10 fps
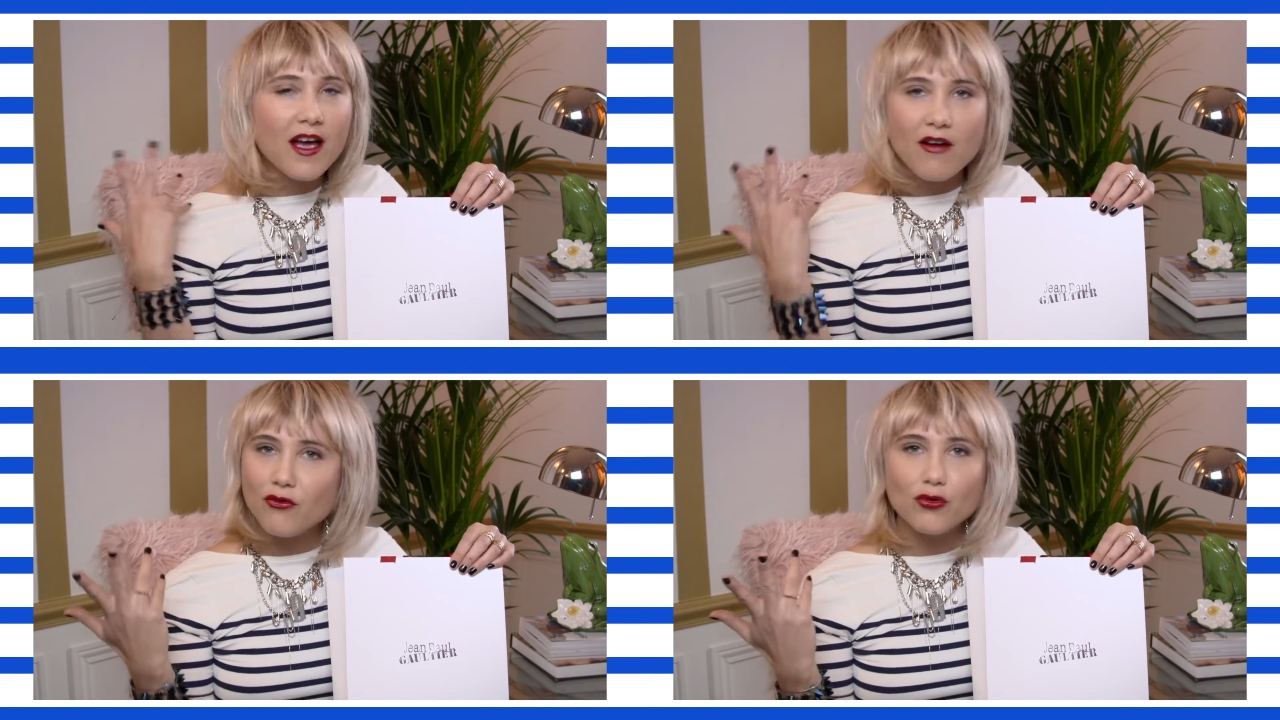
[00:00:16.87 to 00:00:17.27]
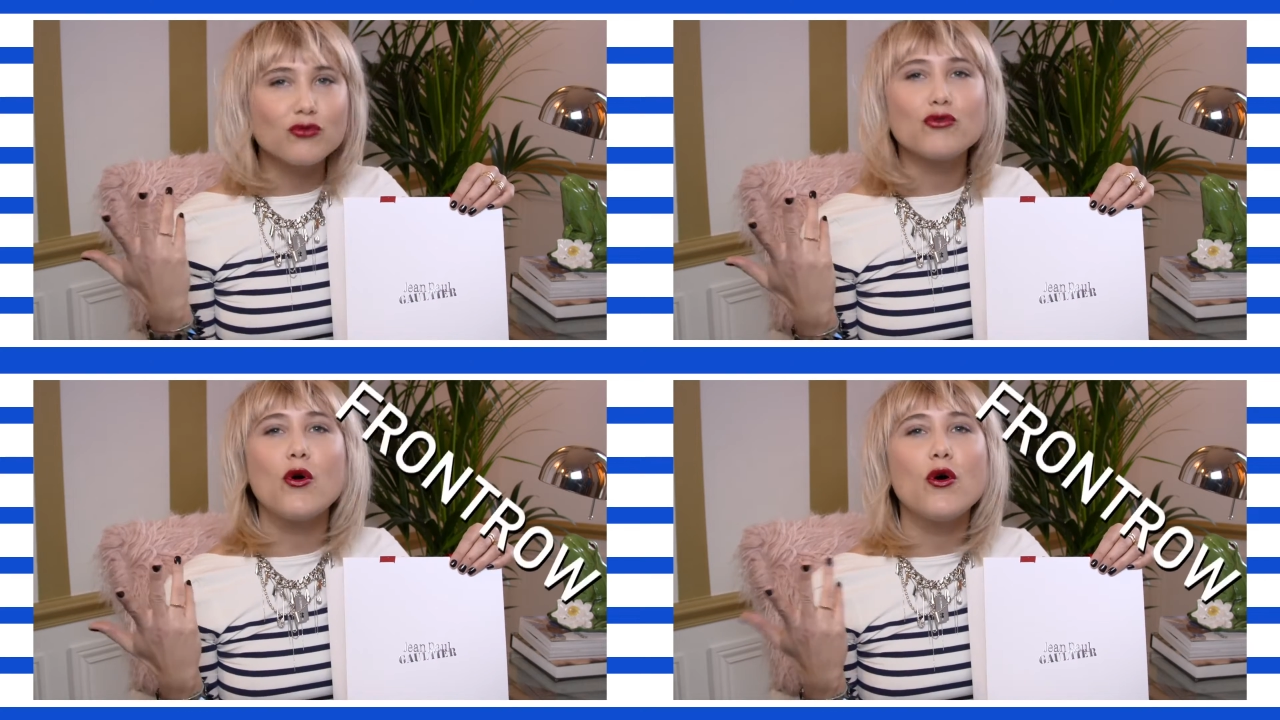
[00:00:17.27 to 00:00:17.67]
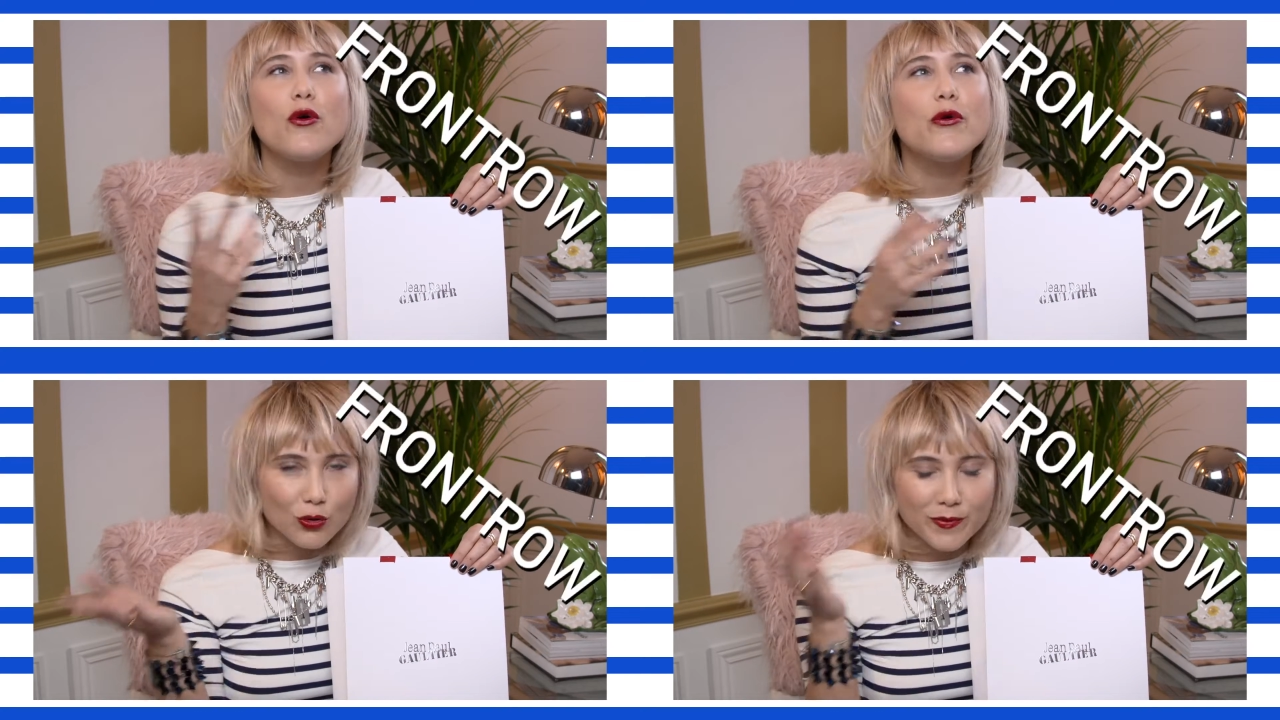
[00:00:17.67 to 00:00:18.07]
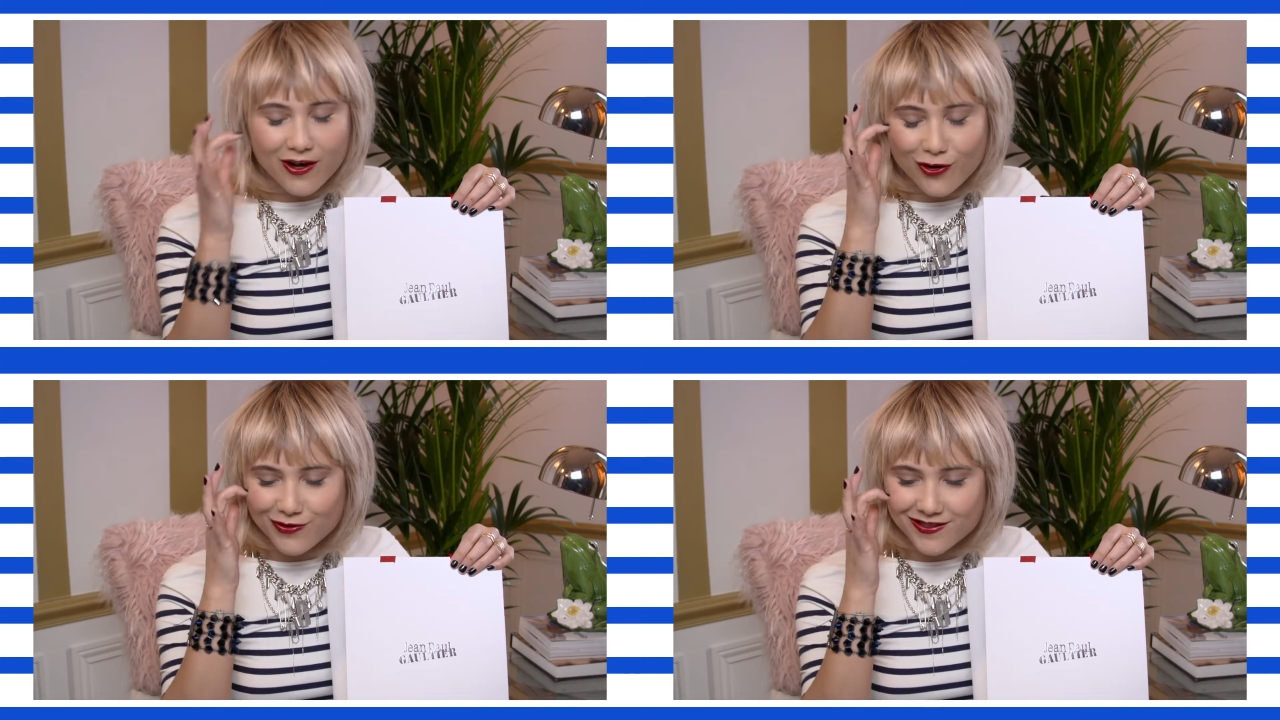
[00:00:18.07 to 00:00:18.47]
à fond premier
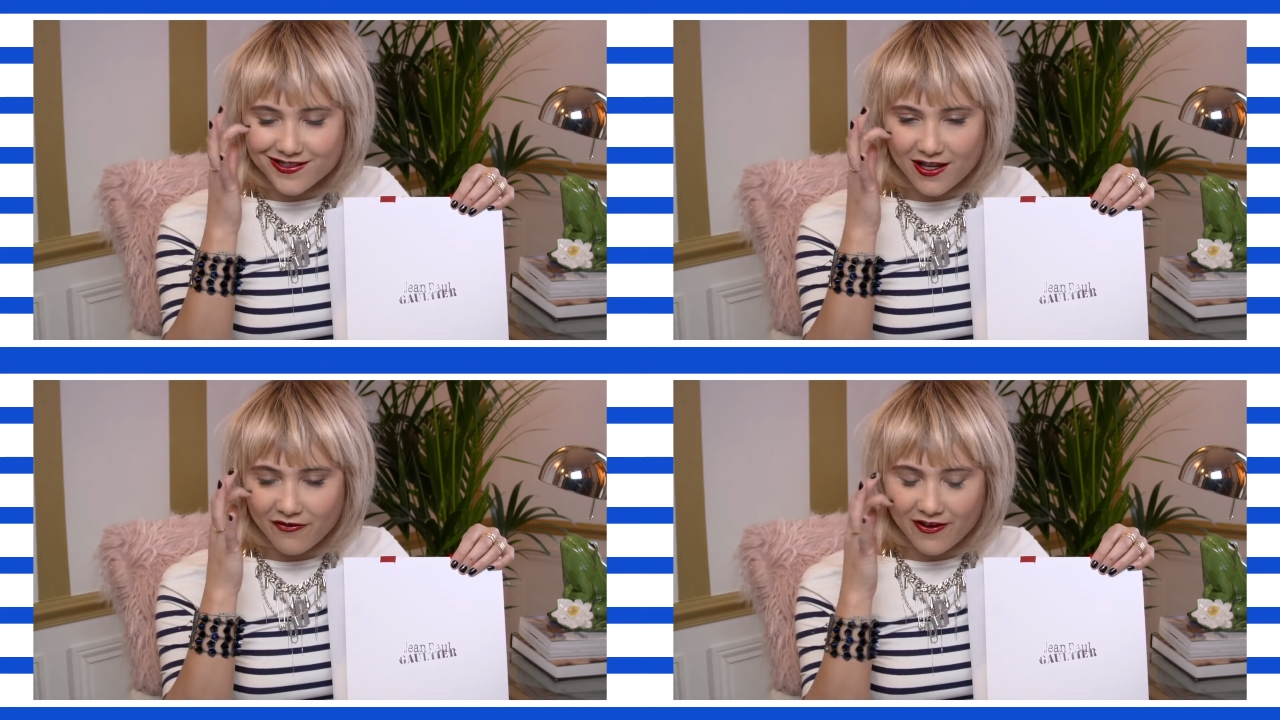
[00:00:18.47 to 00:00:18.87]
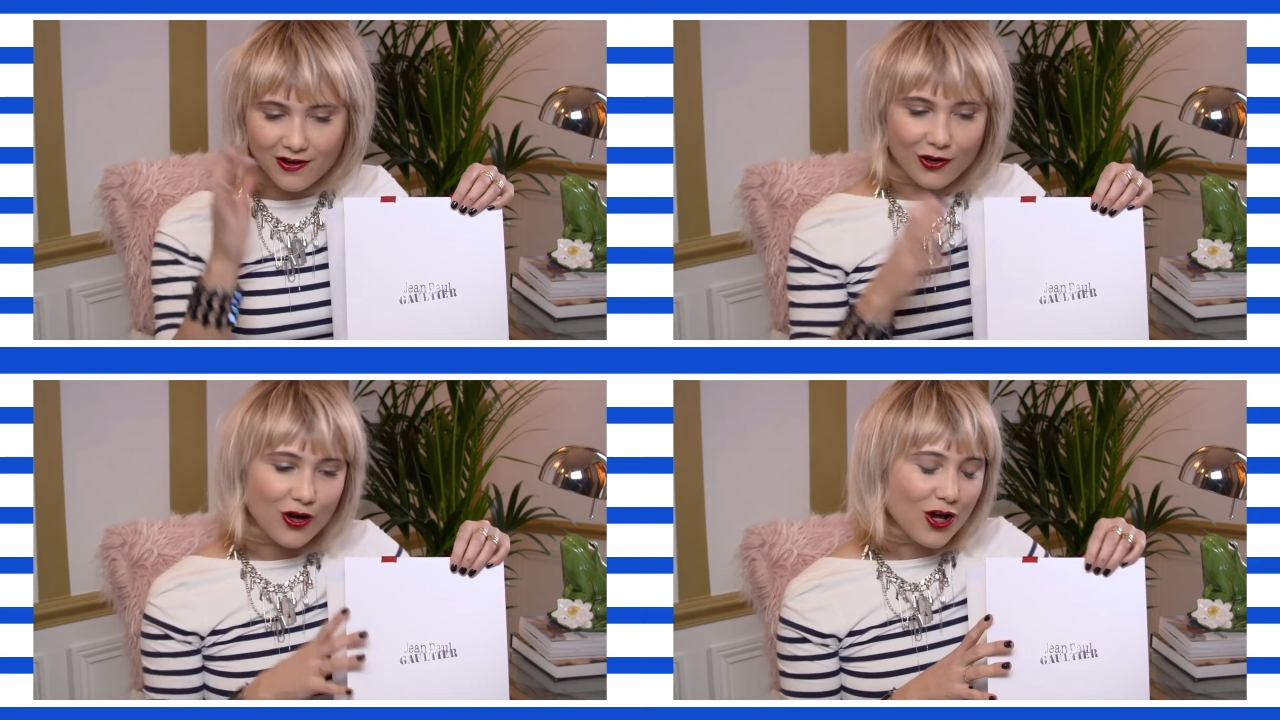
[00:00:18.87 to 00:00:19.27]
rang si t'as fait euh,